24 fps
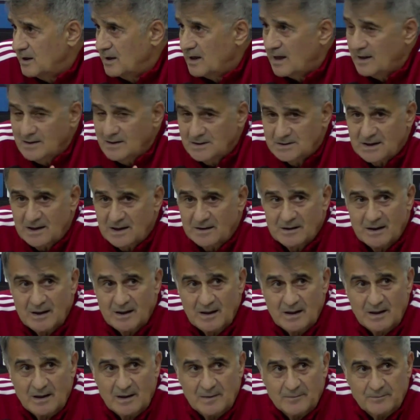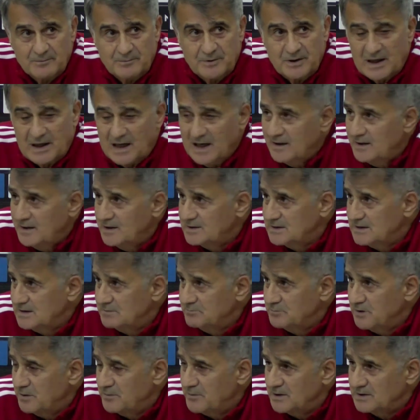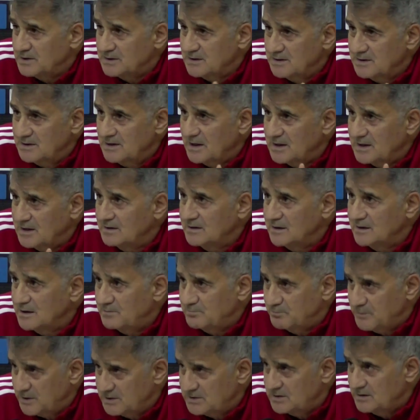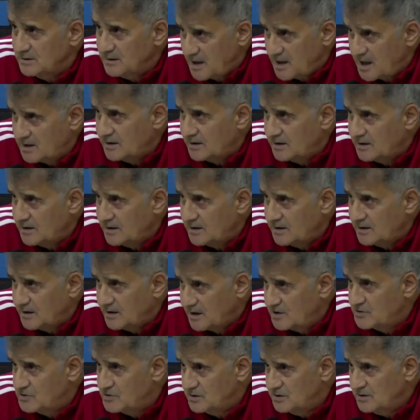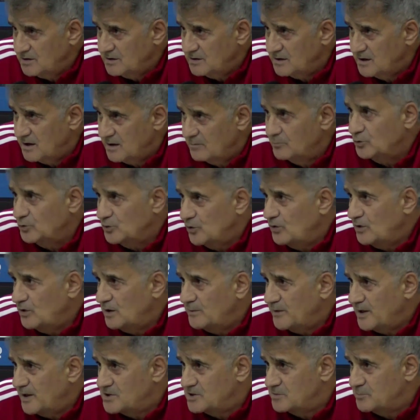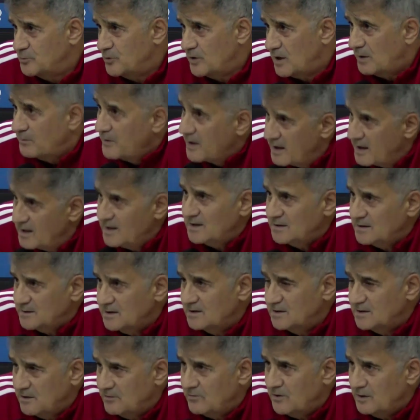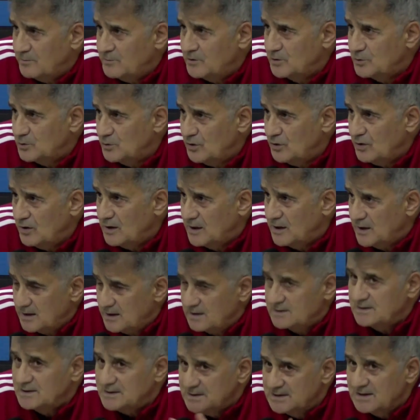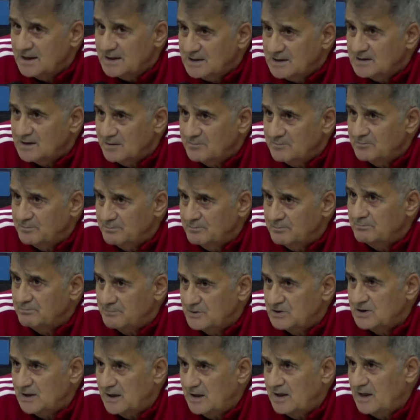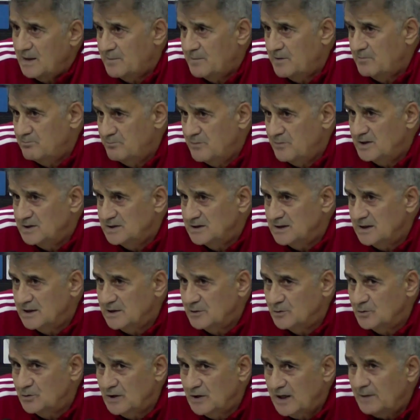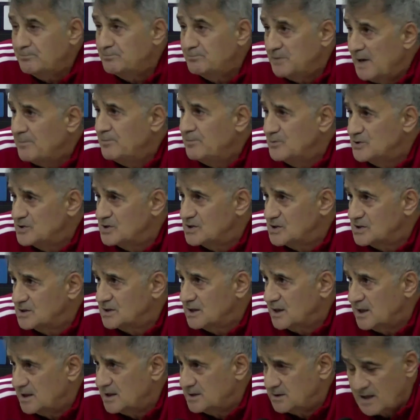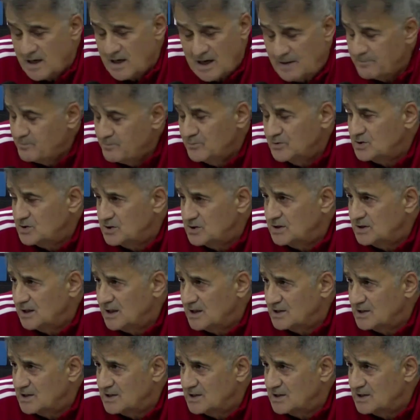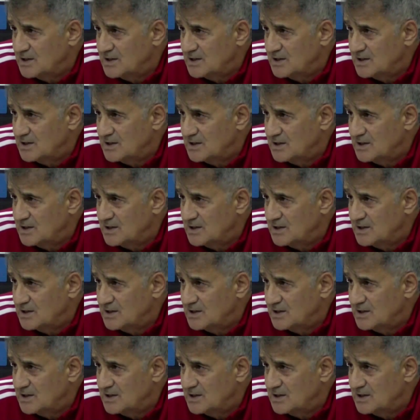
Yani insan bir annesini, babasını, yakınını kaybetmesi ne kadar acıdır. Bu da öyle bir acı bu. Ama hayat da devam ediyor. Siz yeniden bir şeyler yapabilmeniz gerekiyor. Hep, hepimiz, için, hepimiz için geçerli.